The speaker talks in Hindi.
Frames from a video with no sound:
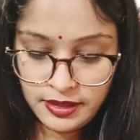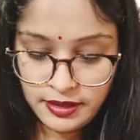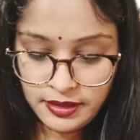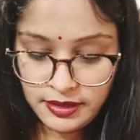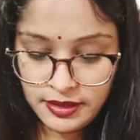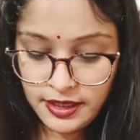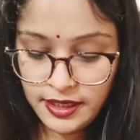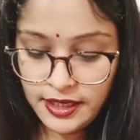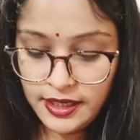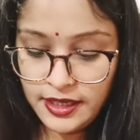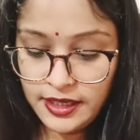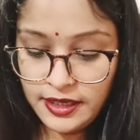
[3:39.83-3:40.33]

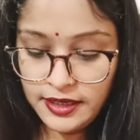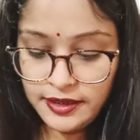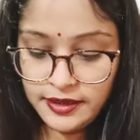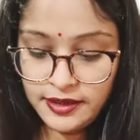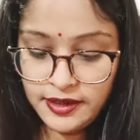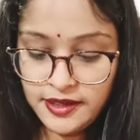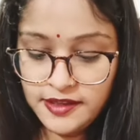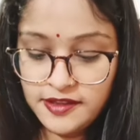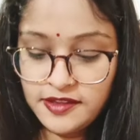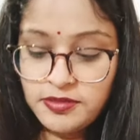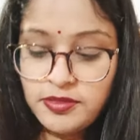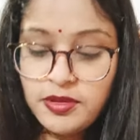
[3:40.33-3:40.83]
ग्रे कलर का
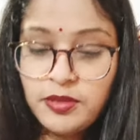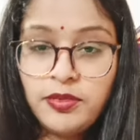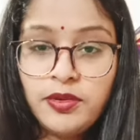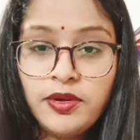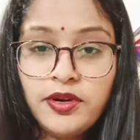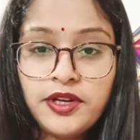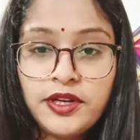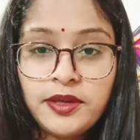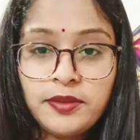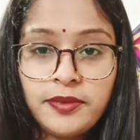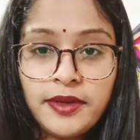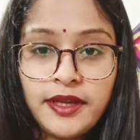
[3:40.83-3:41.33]
इसमें
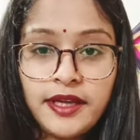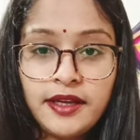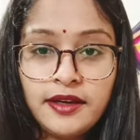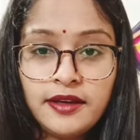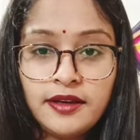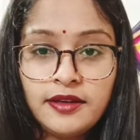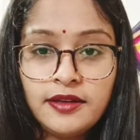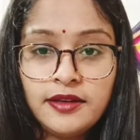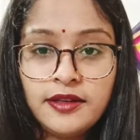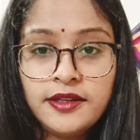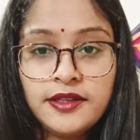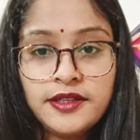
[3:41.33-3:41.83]
बॉटम आएगा
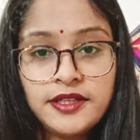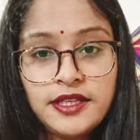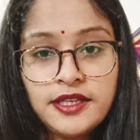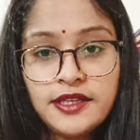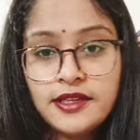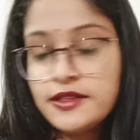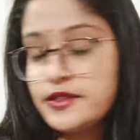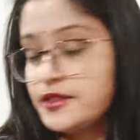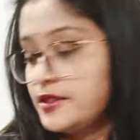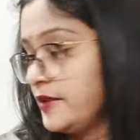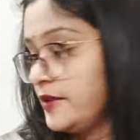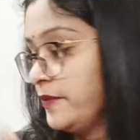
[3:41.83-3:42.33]
ठीक
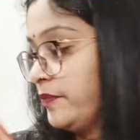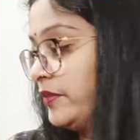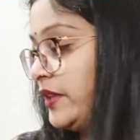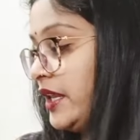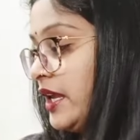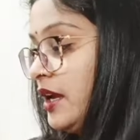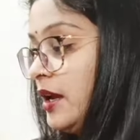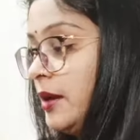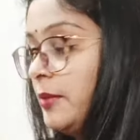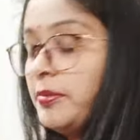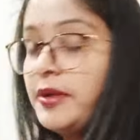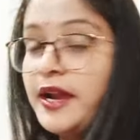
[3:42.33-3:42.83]
है जी
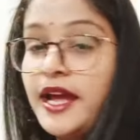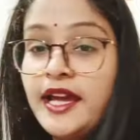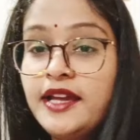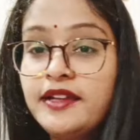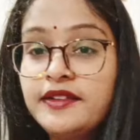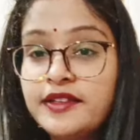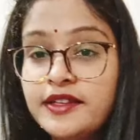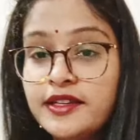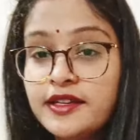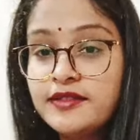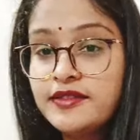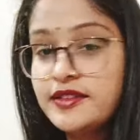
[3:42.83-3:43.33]
प्राइस है